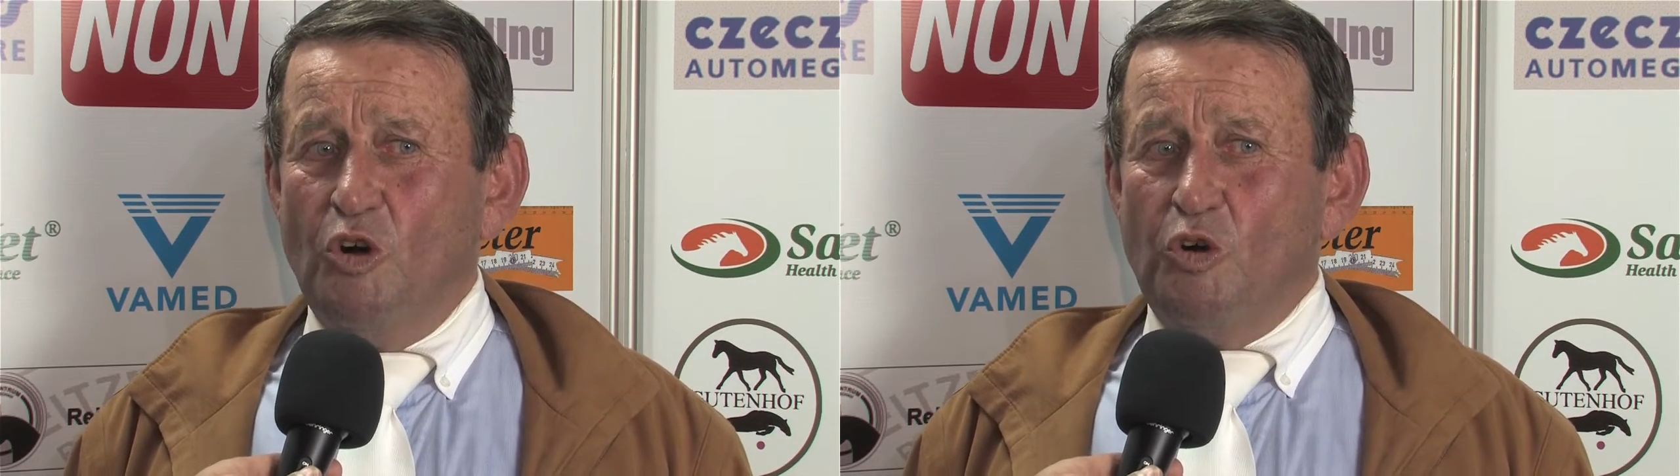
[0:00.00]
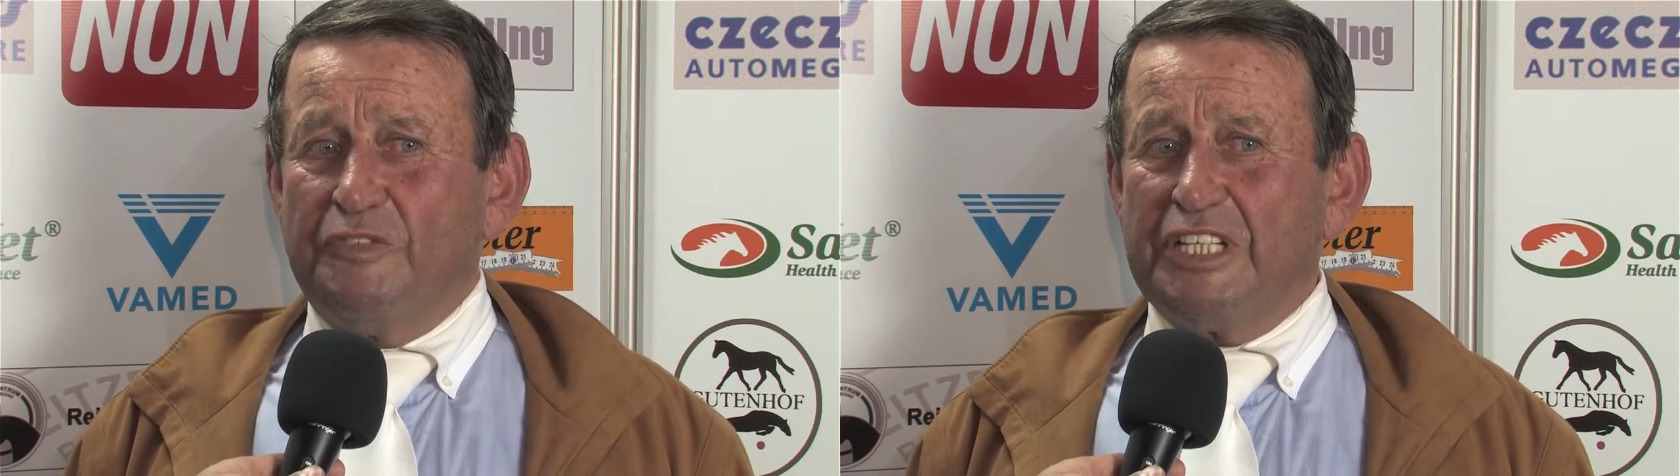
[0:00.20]

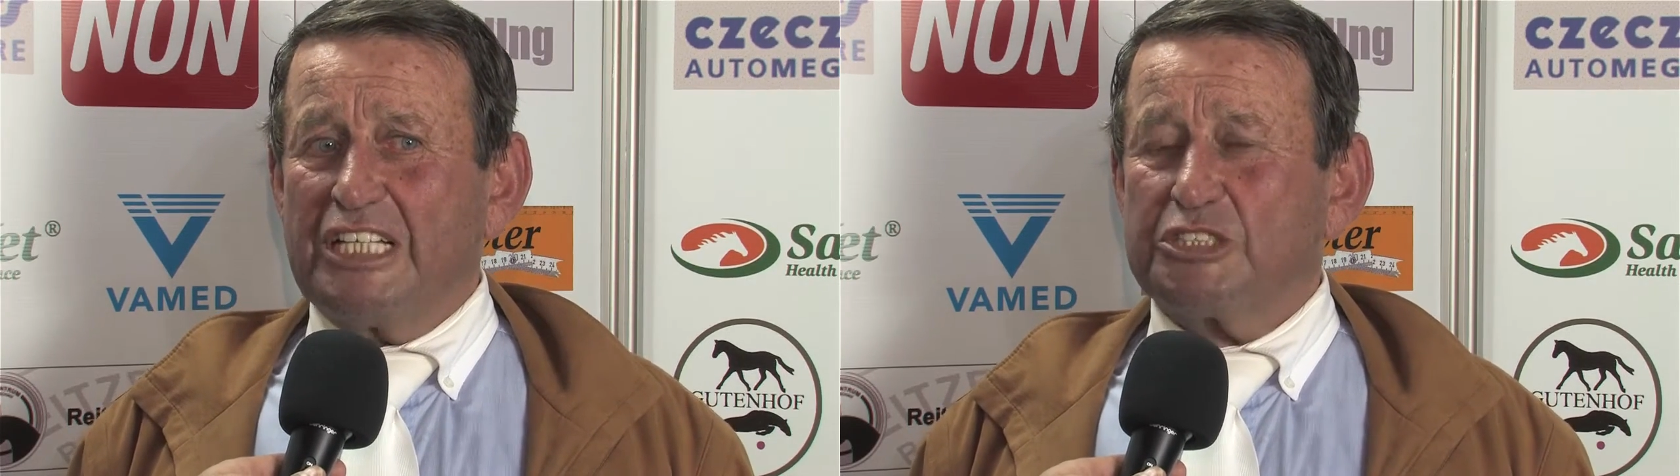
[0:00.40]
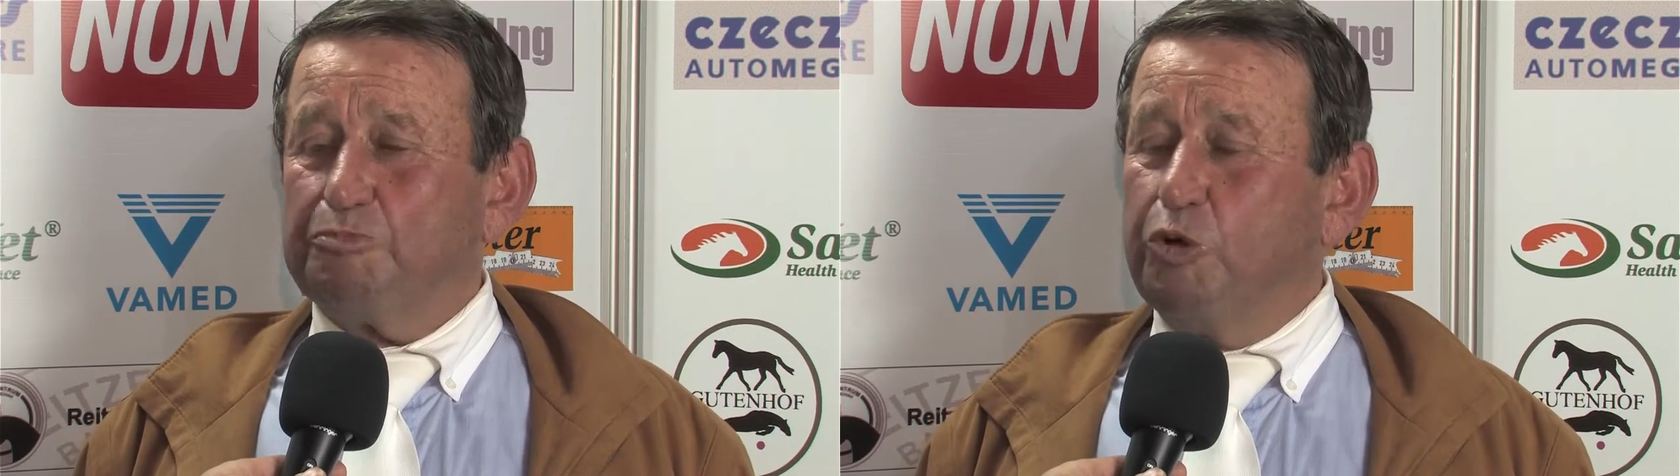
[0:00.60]
und wie
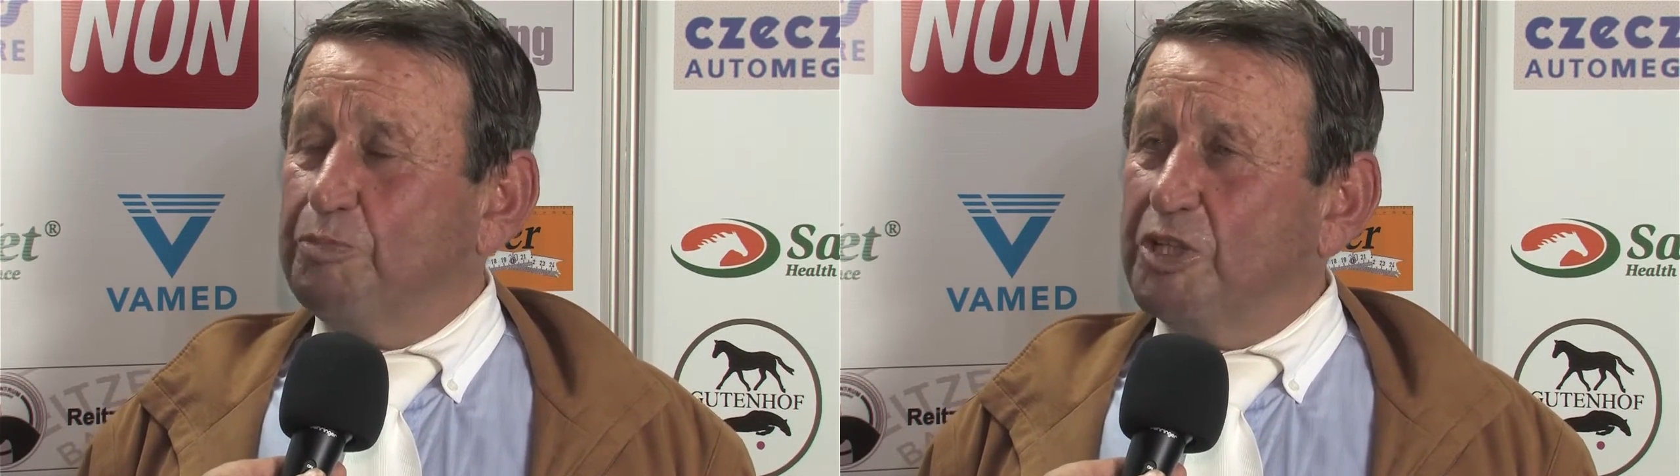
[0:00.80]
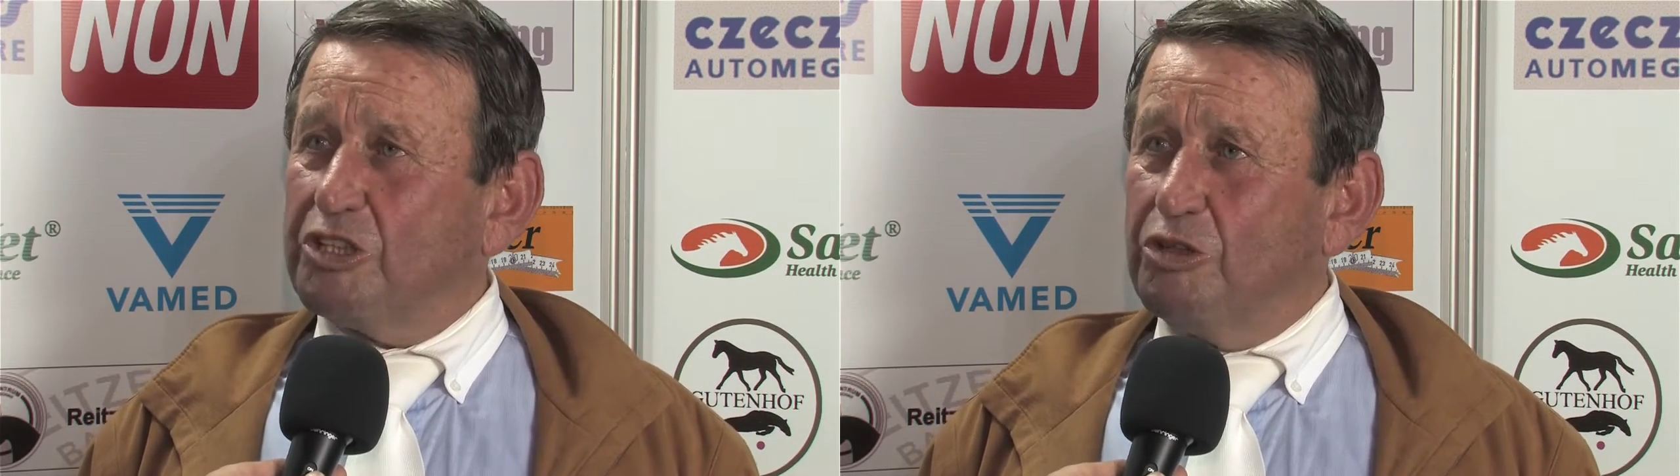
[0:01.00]
das
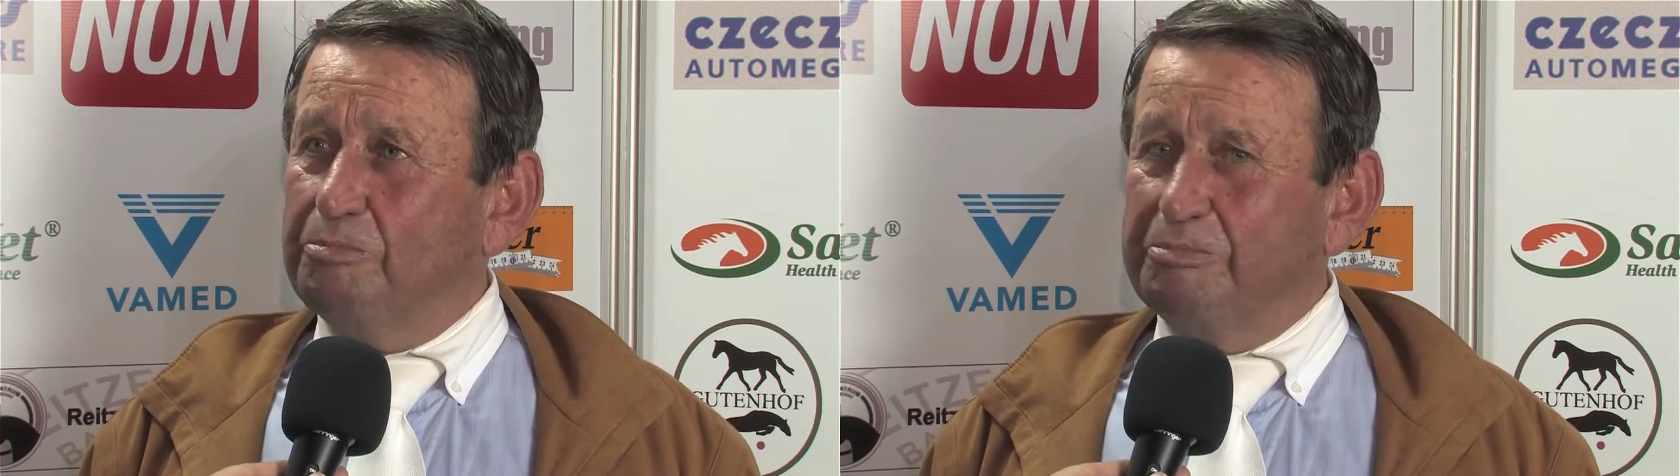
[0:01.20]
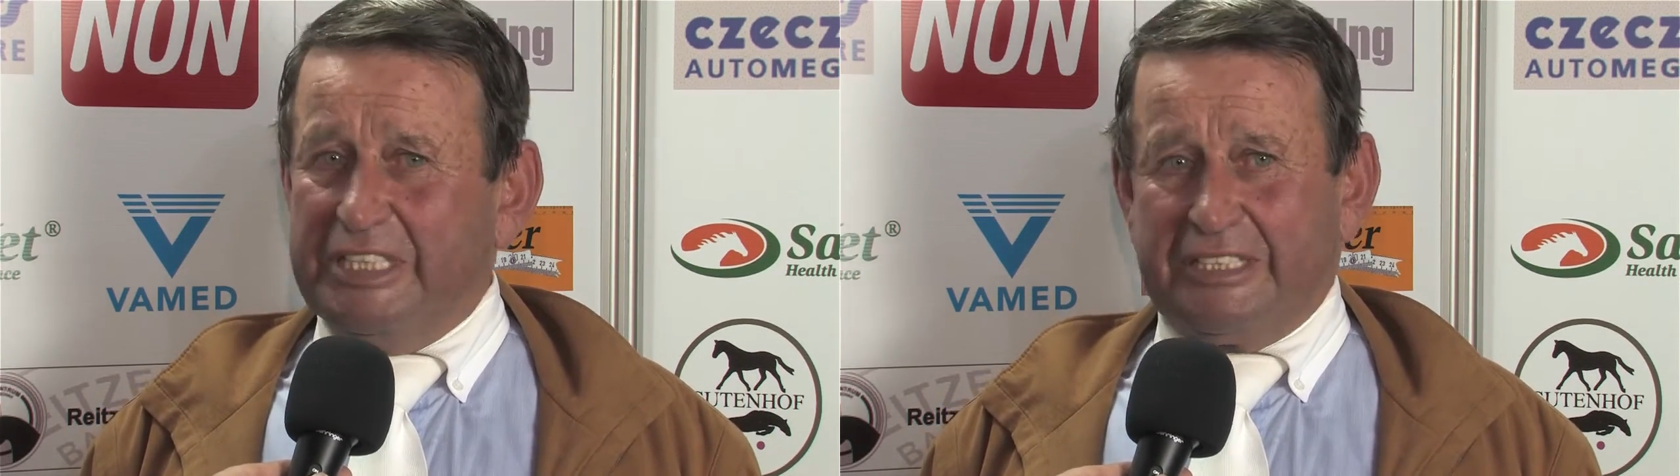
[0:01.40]

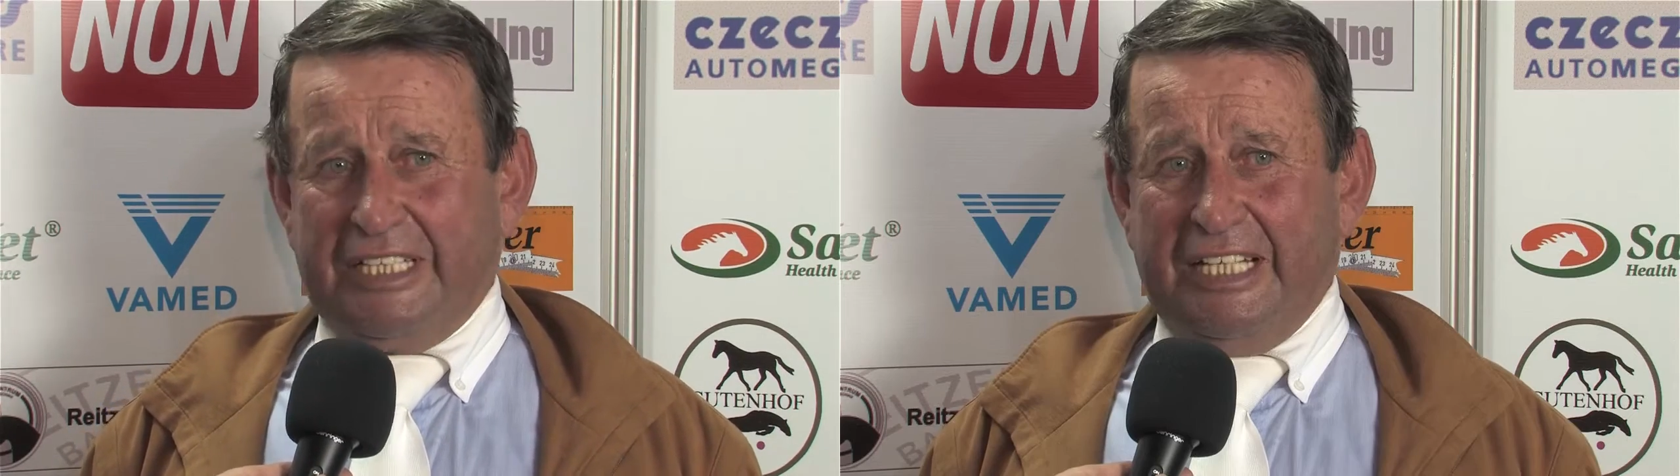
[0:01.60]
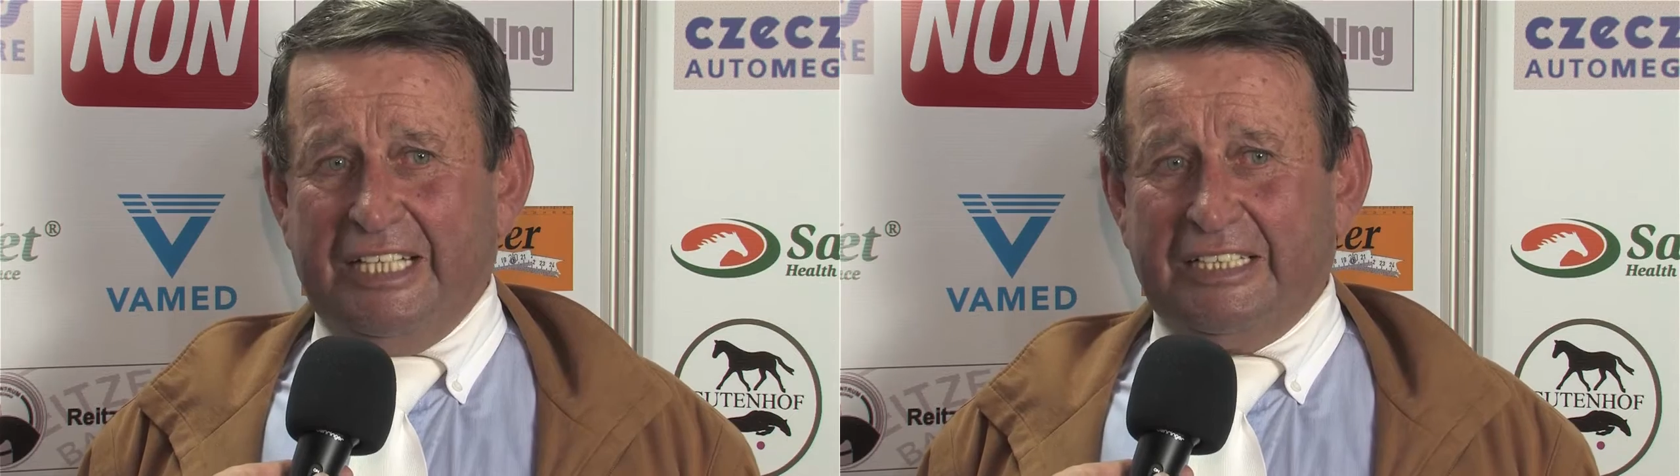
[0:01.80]
Publikum
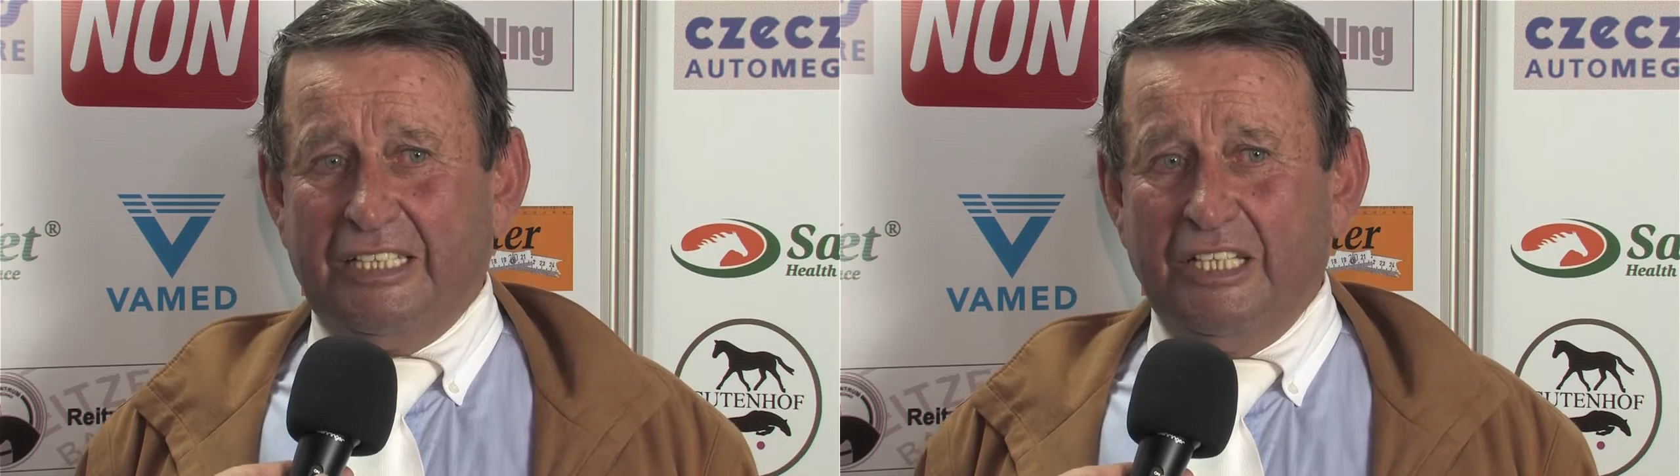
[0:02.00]
mitgeht